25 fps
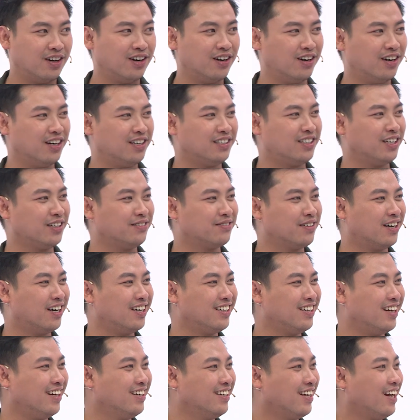Trời ơi, tuyệt
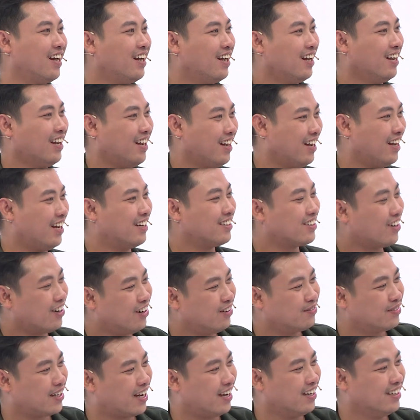vời. Trời ơi, đây à, có
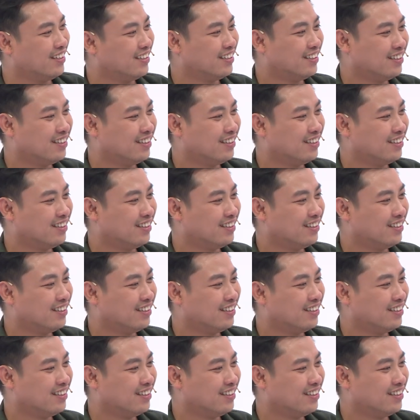không ta?